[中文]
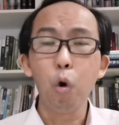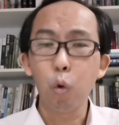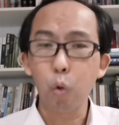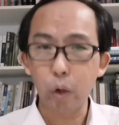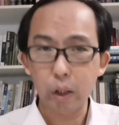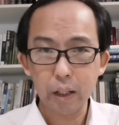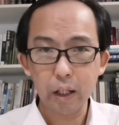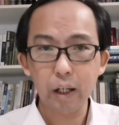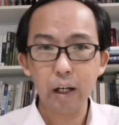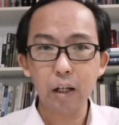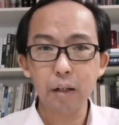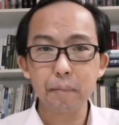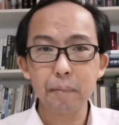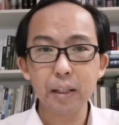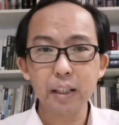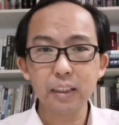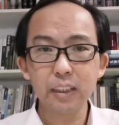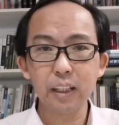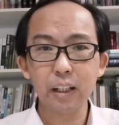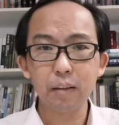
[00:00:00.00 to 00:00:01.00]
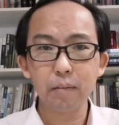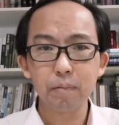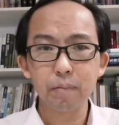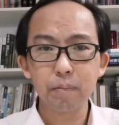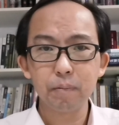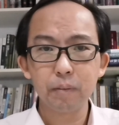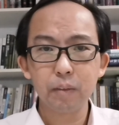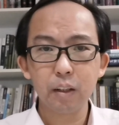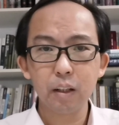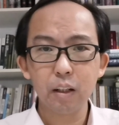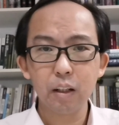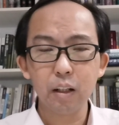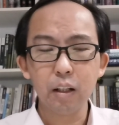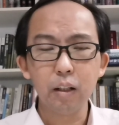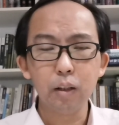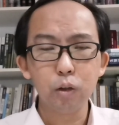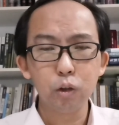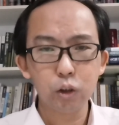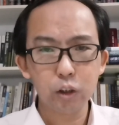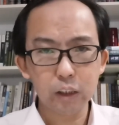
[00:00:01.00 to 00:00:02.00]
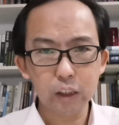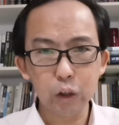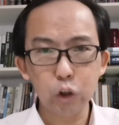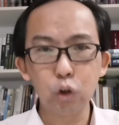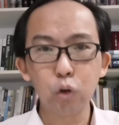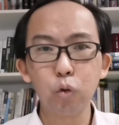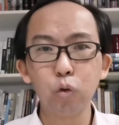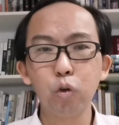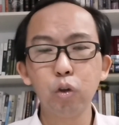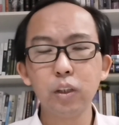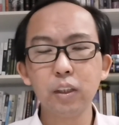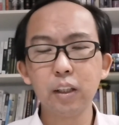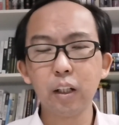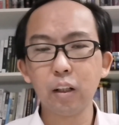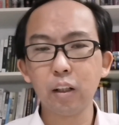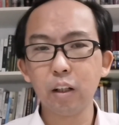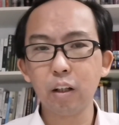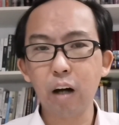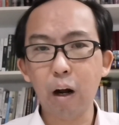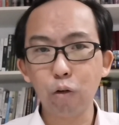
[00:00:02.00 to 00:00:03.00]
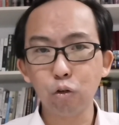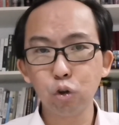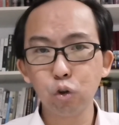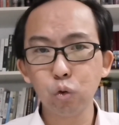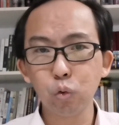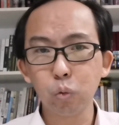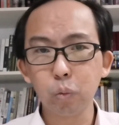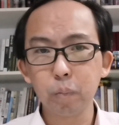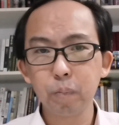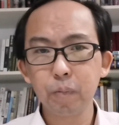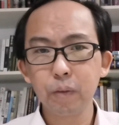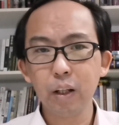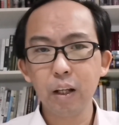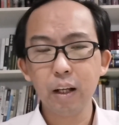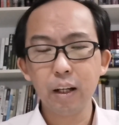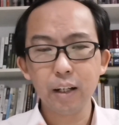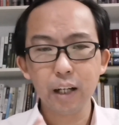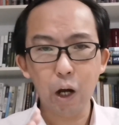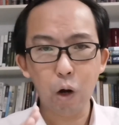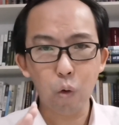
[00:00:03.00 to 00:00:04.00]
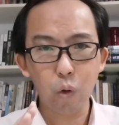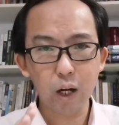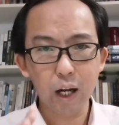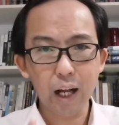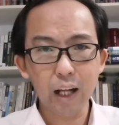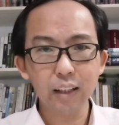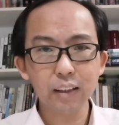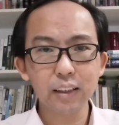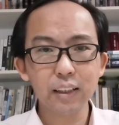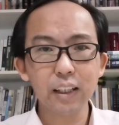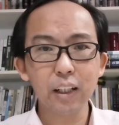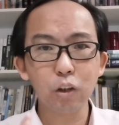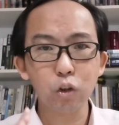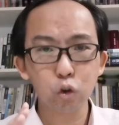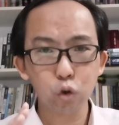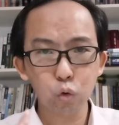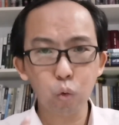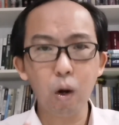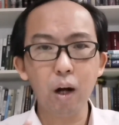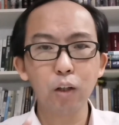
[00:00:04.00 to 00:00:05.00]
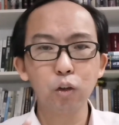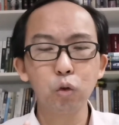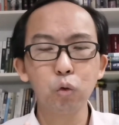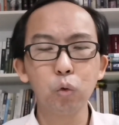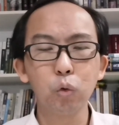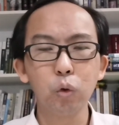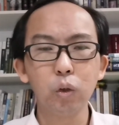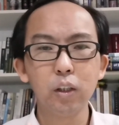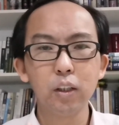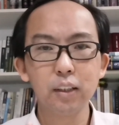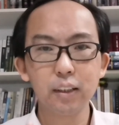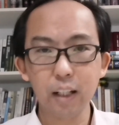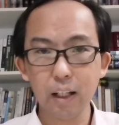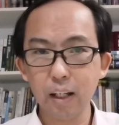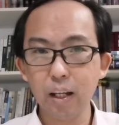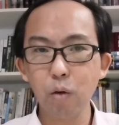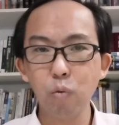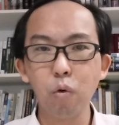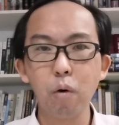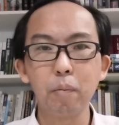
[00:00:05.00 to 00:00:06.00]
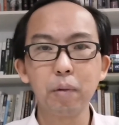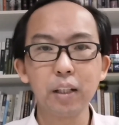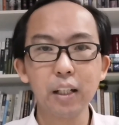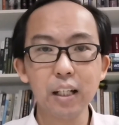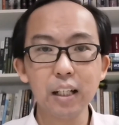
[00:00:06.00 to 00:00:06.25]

回到他的面前。祈求神的饶恕，然后看见抓住神给我们